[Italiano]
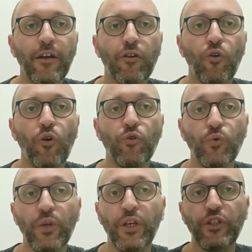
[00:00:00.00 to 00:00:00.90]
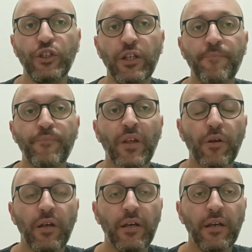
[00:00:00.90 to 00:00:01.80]
ecco Luigi
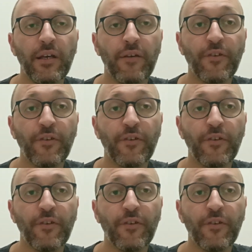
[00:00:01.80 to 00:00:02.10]
eh,